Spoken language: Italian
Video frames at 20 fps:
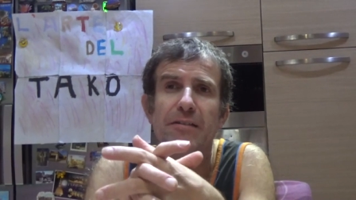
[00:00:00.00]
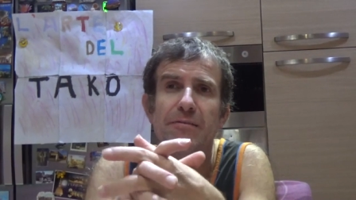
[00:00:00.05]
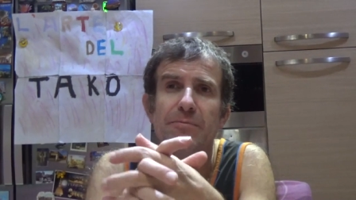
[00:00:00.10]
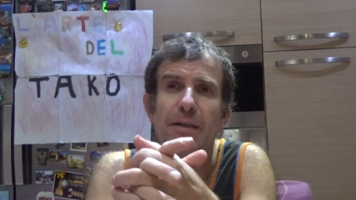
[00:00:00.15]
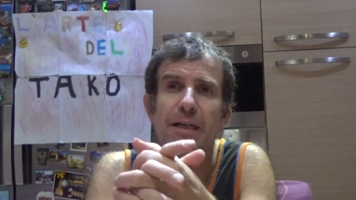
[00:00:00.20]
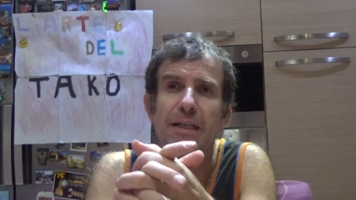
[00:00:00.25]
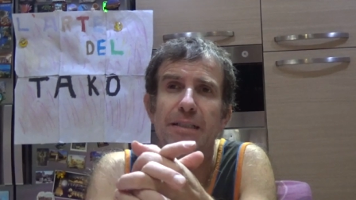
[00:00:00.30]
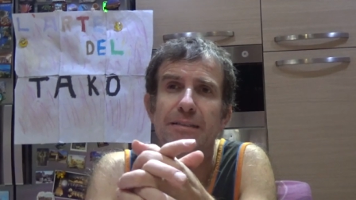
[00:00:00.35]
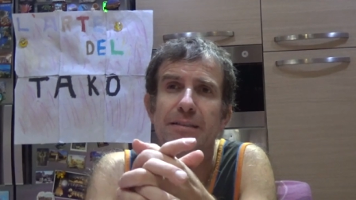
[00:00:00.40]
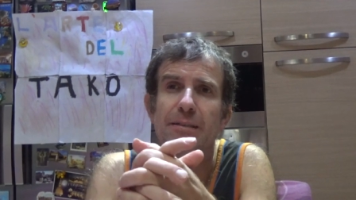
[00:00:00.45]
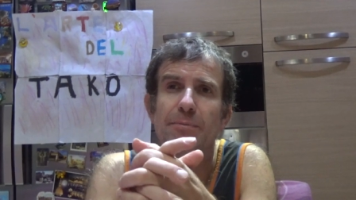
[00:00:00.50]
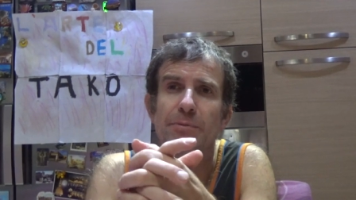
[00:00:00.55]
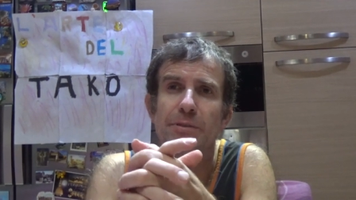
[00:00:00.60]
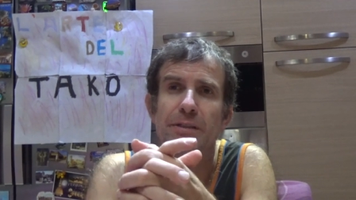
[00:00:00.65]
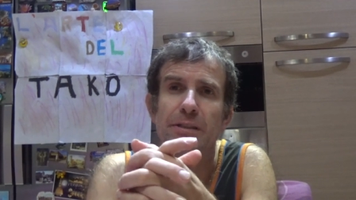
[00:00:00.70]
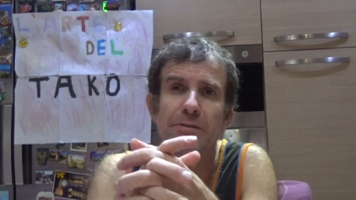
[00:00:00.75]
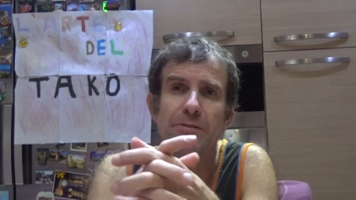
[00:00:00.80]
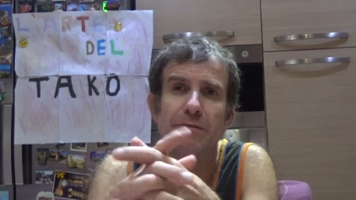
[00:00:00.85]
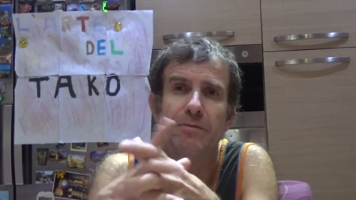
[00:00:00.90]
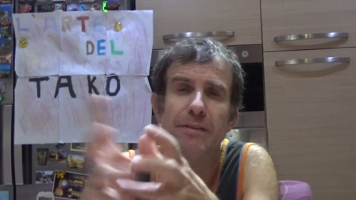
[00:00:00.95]
ormai stiamo
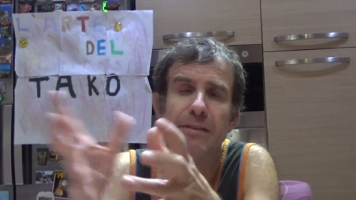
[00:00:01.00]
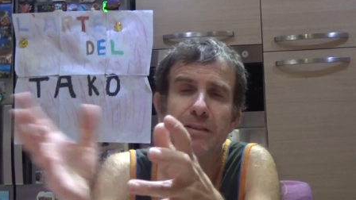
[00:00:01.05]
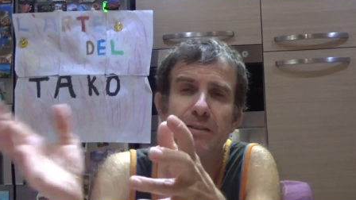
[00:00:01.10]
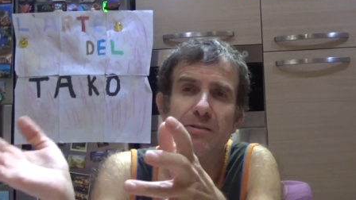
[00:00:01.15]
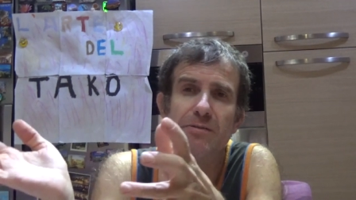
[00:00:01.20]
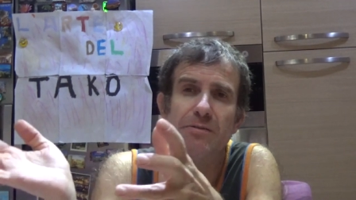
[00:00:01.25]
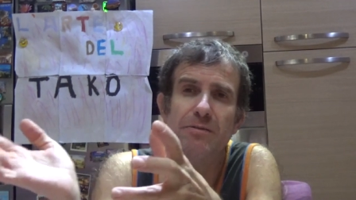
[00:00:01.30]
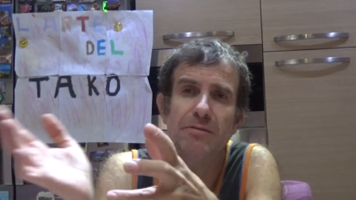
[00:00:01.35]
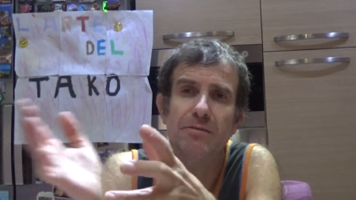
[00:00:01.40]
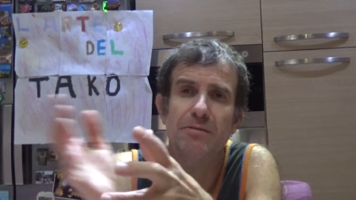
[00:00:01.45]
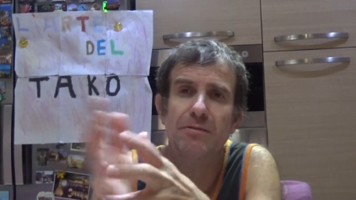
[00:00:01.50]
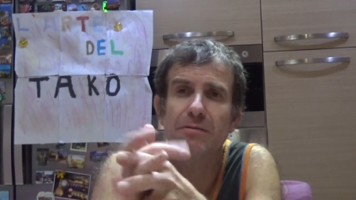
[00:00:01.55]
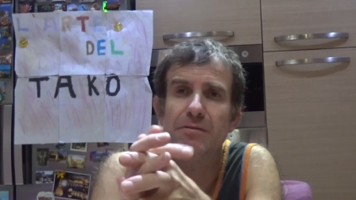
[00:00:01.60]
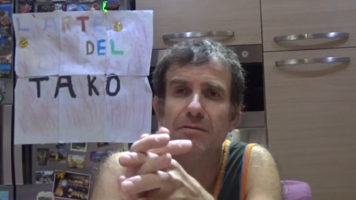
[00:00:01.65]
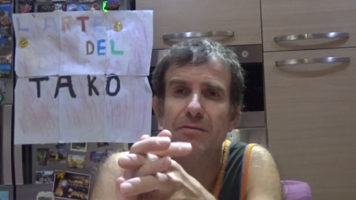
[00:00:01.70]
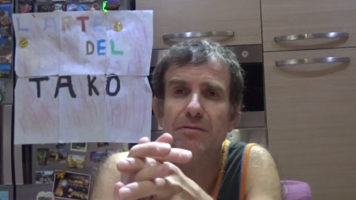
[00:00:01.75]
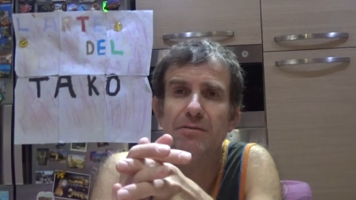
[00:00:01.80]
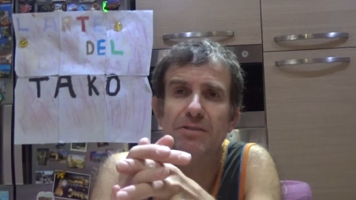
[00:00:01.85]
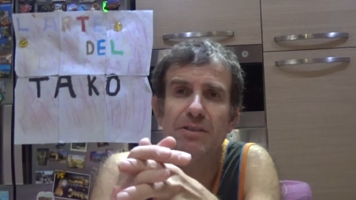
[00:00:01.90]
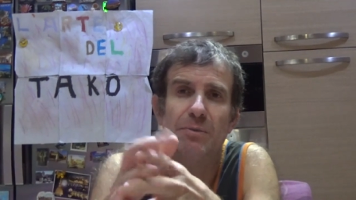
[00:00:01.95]
andando
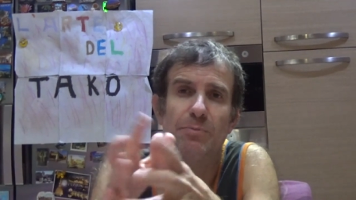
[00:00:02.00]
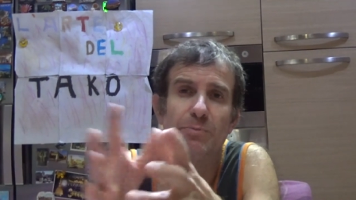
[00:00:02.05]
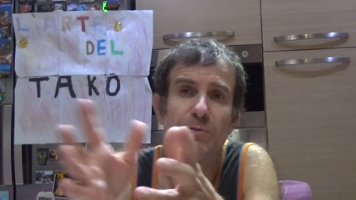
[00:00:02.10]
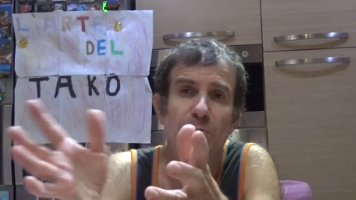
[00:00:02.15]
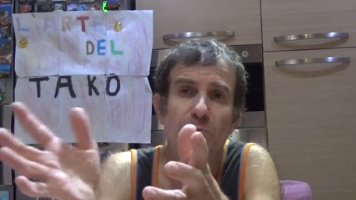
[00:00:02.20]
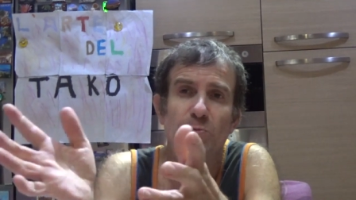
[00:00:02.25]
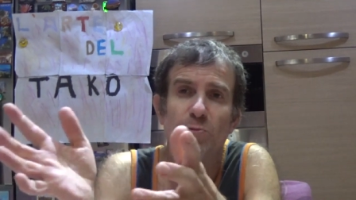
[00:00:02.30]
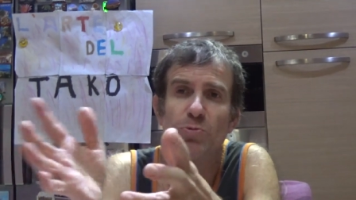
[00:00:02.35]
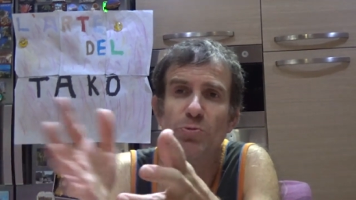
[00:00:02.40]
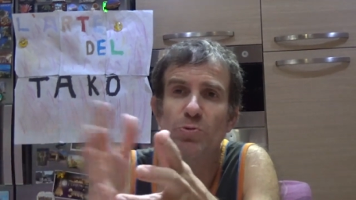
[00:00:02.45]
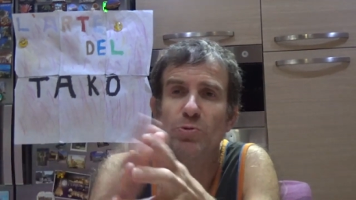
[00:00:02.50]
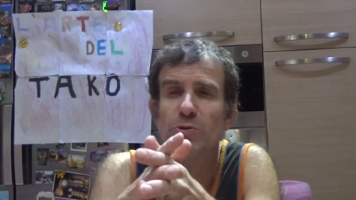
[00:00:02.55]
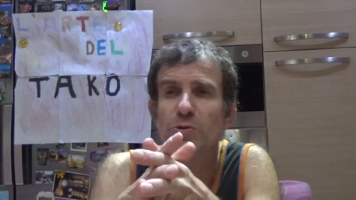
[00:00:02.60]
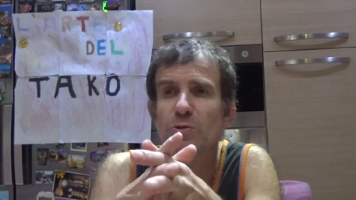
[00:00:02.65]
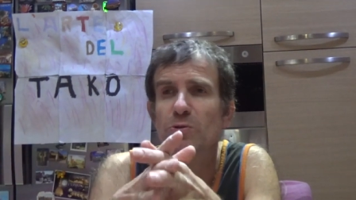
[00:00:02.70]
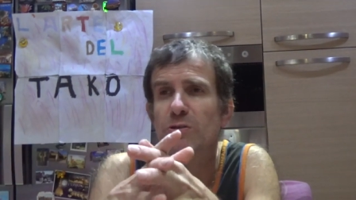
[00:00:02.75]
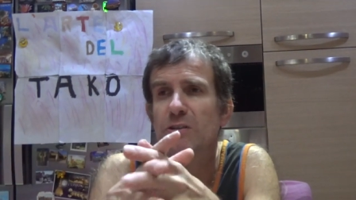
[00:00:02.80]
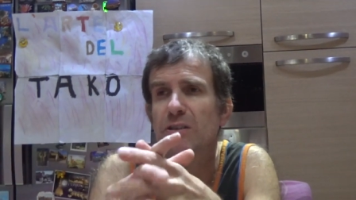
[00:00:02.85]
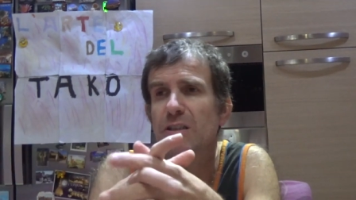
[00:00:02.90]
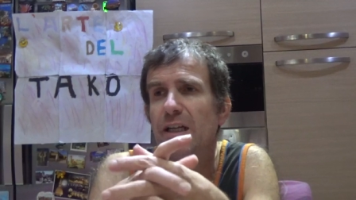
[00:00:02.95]
verso, siamo in autunno
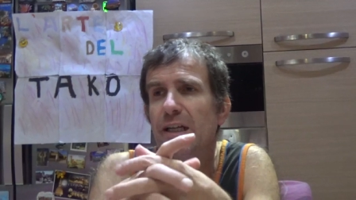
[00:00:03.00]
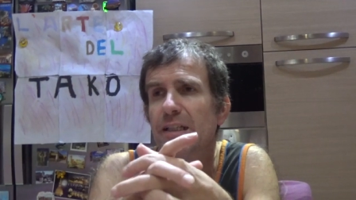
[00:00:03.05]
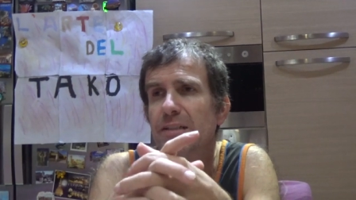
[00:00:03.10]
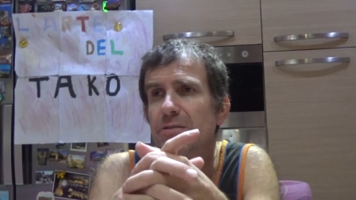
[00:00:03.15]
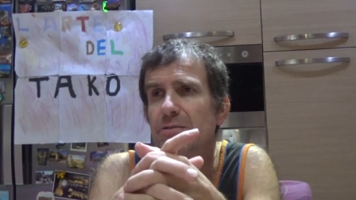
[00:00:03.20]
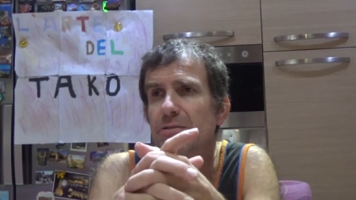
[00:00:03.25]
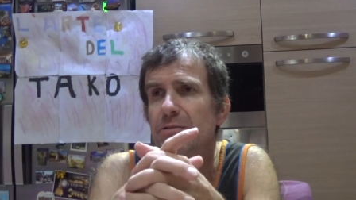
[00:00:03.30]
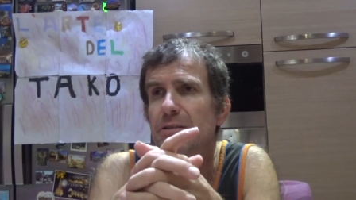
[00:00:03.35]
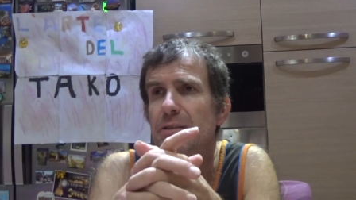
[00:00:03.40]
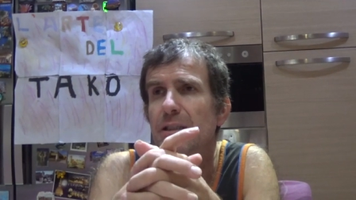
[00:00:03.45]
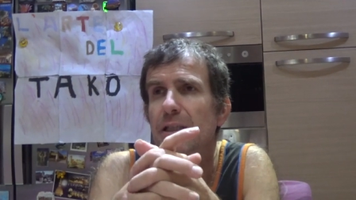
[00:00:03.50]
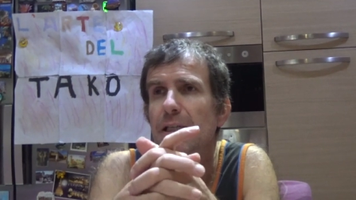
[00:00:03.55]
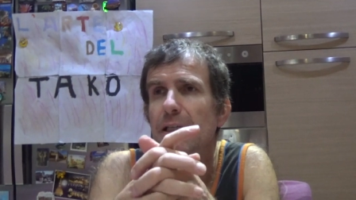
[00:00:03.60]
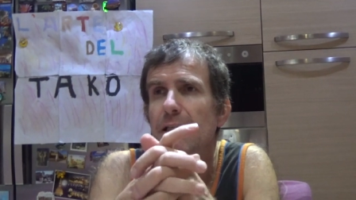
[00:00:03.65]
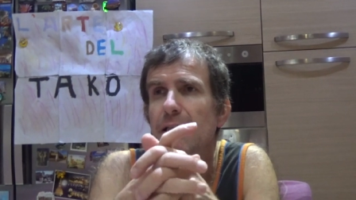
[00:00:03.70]
inoltrato